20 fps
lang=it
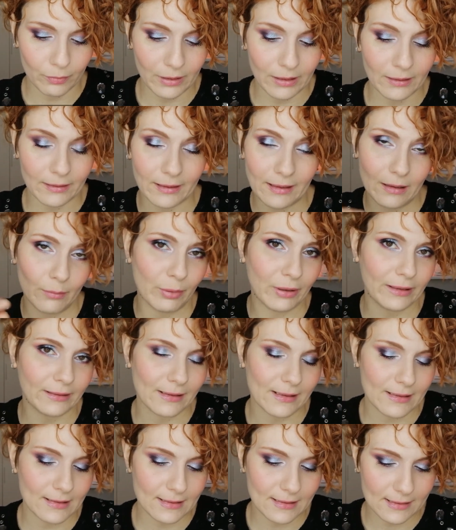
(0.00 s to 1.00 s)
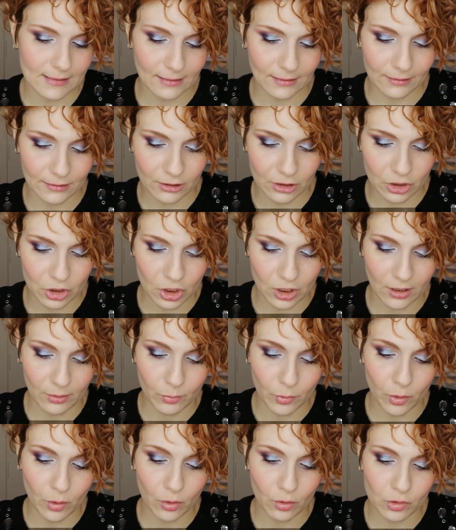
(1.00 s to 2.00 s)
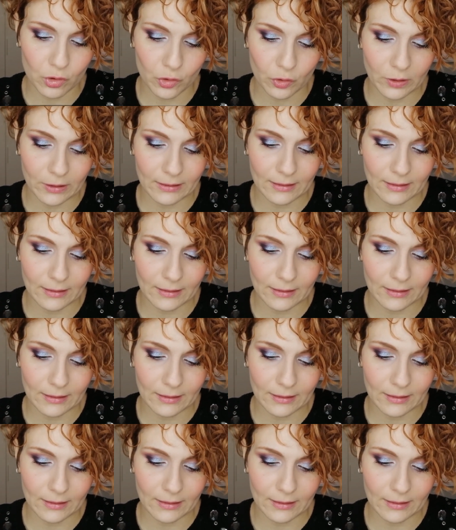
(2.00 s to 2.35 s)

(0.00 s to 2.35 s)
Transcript: ma nella parte iniziale diciamo sono